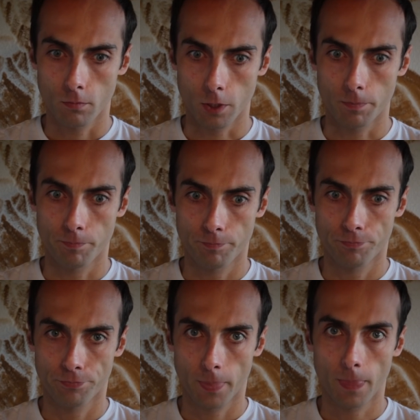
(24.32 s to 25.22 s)
Hein. Ouais.
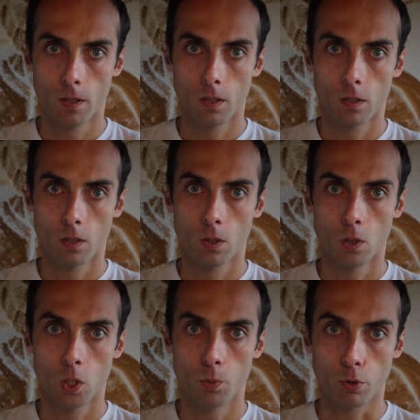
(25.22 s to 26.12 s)

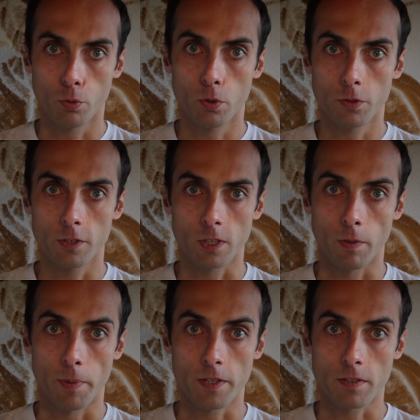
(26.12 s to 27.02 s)
Pour lui aussi, ça
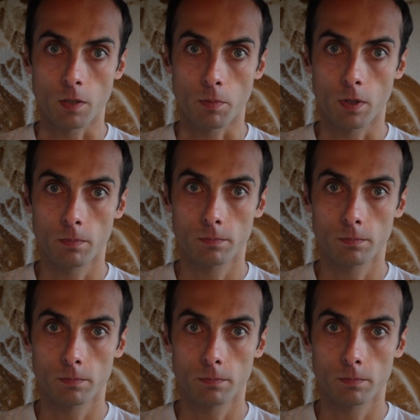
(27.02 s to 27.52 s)
va pas être simple.